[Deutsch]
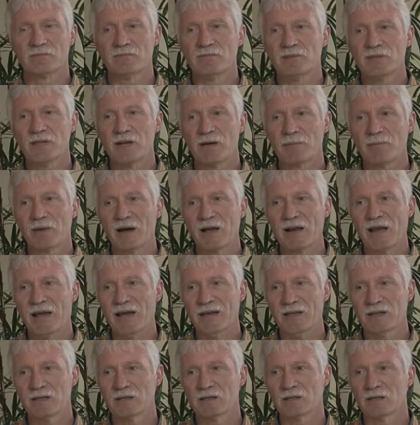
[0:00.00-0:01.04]
wieder mal
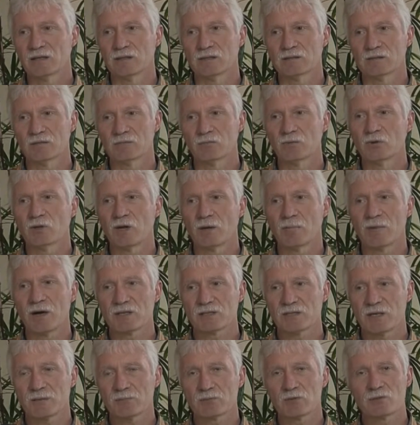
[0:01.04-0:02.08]
ein äh,
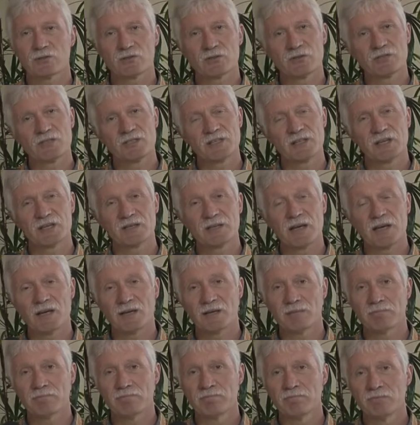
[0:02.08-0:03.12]
wunderbares Abschlusskonzert
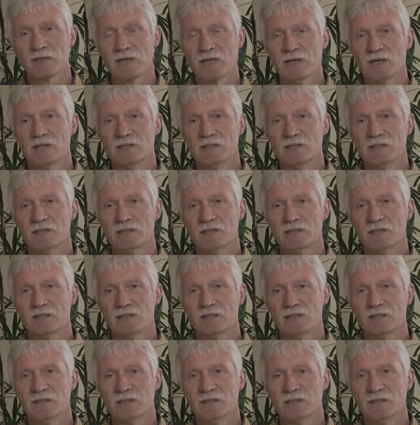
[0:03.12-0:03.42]
haben.